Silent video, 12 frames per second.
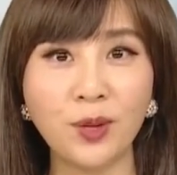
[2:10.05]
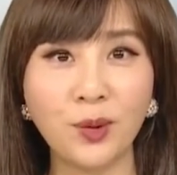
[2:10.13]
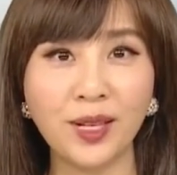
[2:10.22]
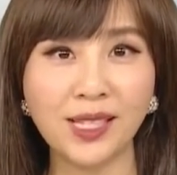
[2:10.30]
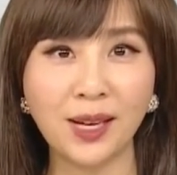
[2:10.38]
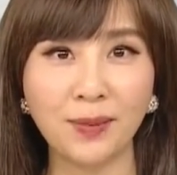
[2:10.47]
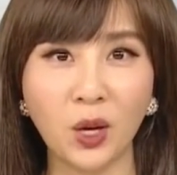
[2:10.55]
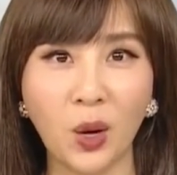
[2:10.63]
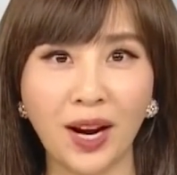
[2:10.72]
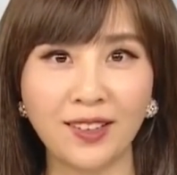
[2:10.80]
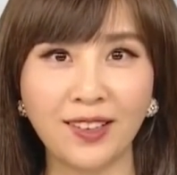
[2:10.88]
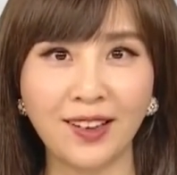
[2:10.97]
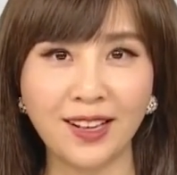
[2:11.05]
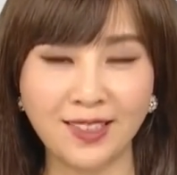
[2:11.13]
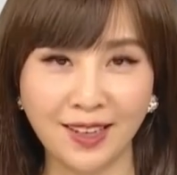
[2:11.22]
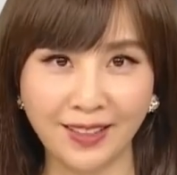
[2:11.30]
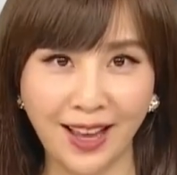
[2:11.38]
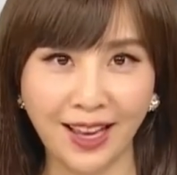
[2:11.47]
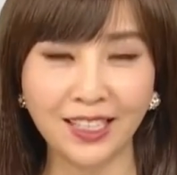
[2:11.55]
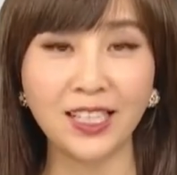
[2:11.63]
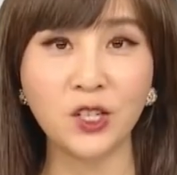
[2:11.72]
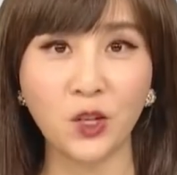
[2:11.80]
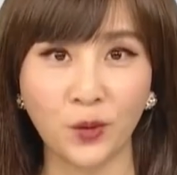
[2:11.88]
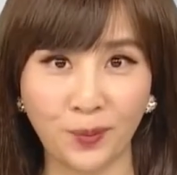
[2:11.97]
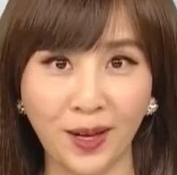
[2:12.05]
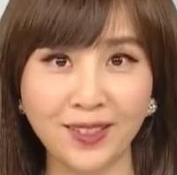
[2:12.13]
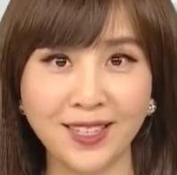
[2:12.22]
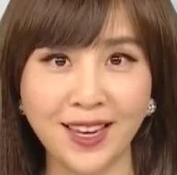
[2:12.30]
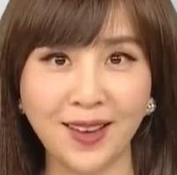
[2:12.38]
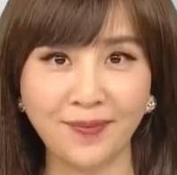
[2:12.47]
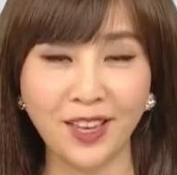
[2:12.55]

门为在美华人来解答各种保险，